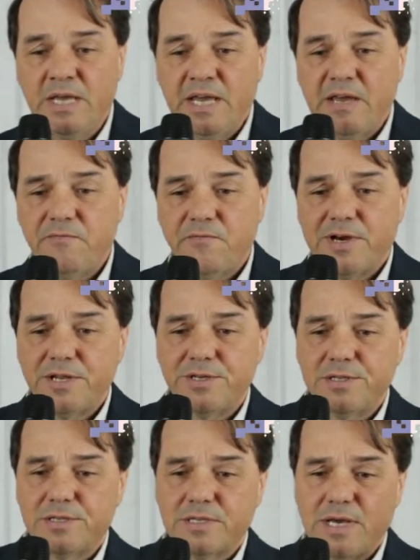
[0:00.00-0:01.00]
è far
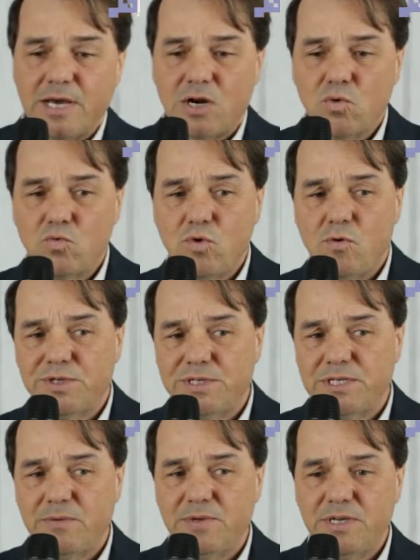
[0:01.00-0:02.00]
accettare un nuovo
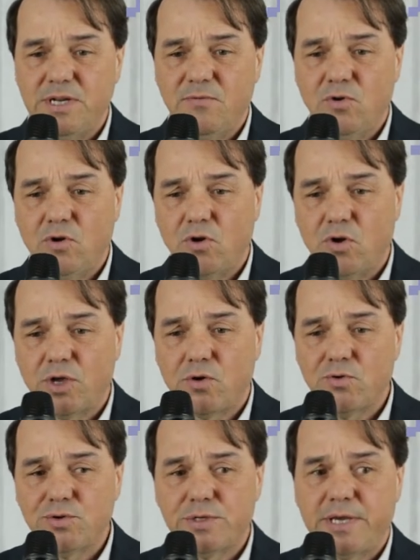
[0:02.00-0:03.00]
sistema di lavoro che,
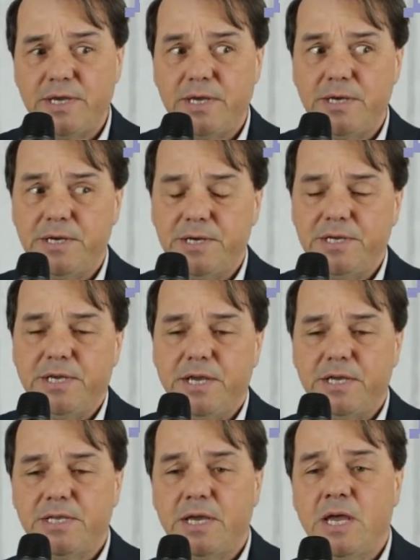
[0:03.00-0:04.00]
con, che
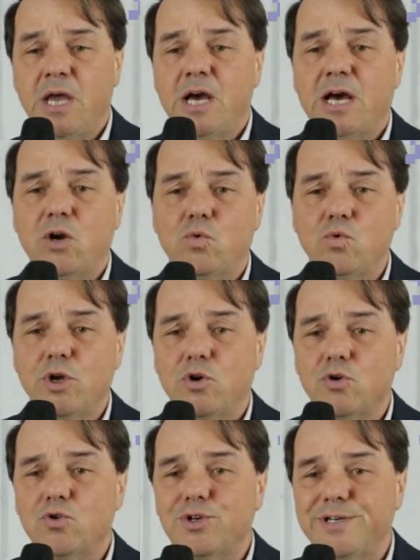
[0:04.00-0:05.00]
richiede alcune
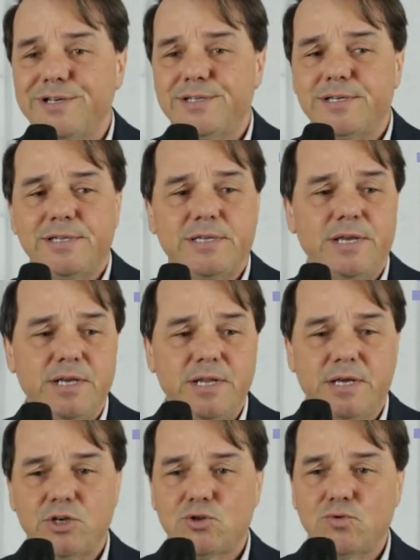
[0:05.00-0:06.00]
conoscenze
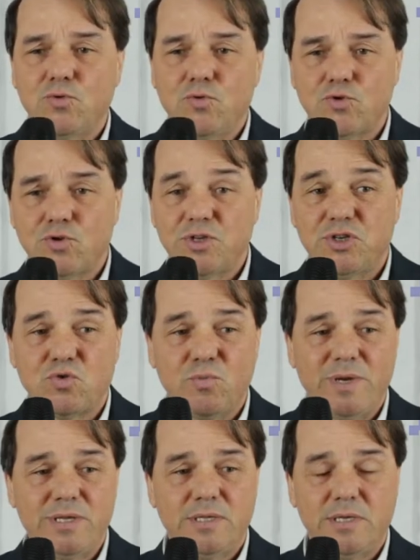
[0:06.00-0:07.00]
tecniche sull'uso di
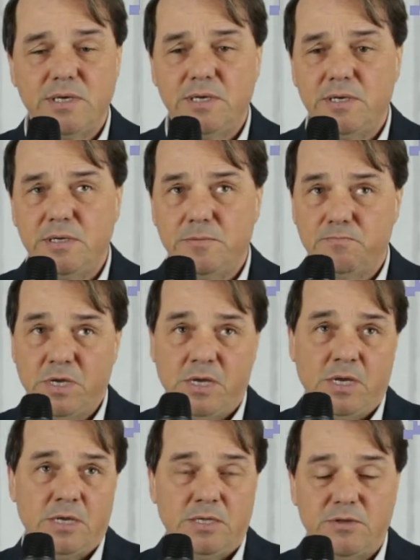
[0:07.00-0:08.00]
strumenti
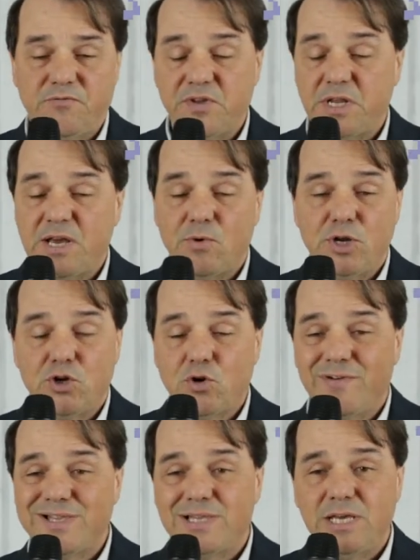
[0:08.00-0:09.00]
definiamoli
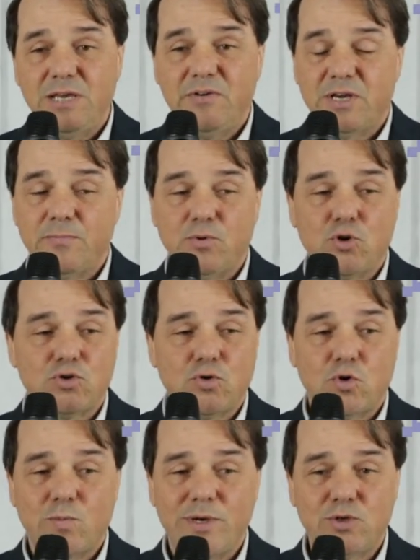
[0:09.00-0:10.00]
innovativi che però
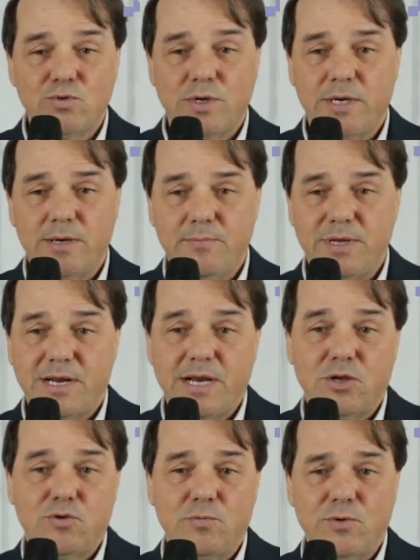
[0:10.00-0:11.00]
sono ormai sul
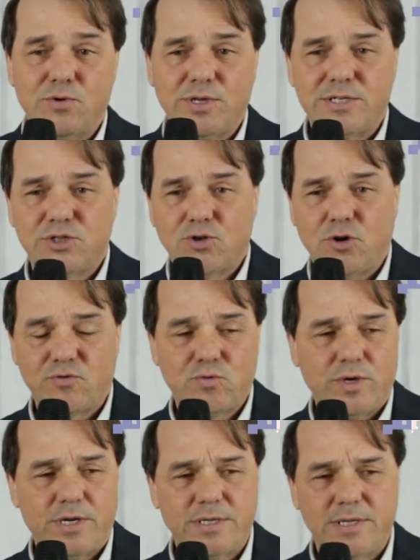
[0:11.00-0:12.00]
mercato almeno del
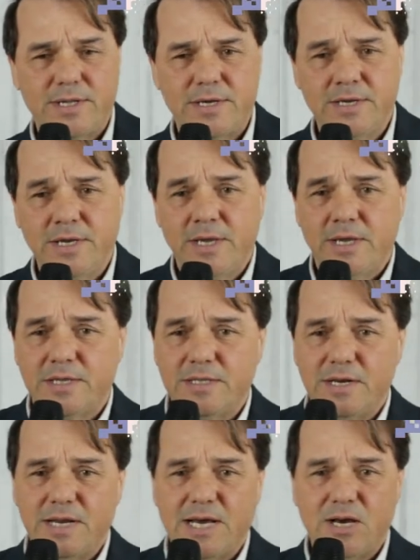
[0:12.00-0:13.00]
software e, del, e
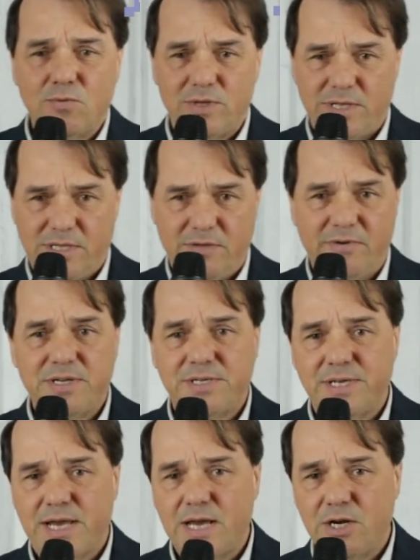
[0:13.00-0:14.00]
dell'hardware da
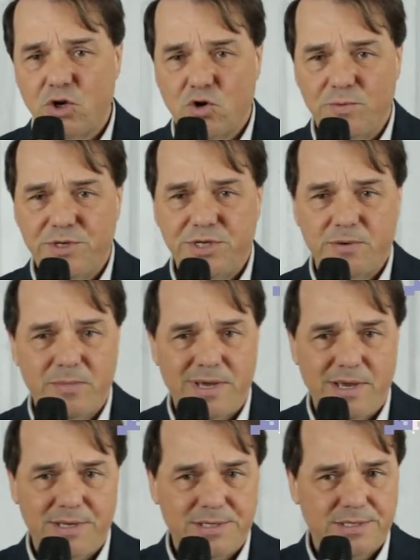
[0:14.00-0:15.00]
diversi anni come i
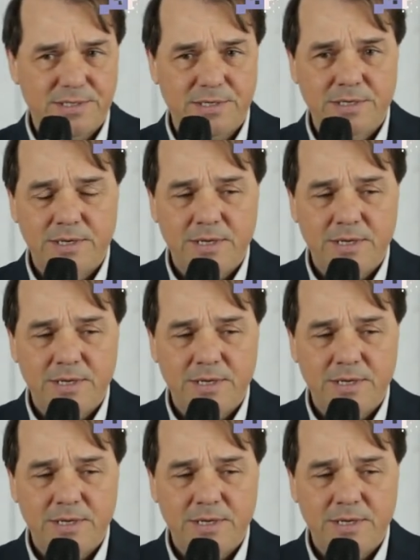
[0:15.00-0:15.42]
CMS.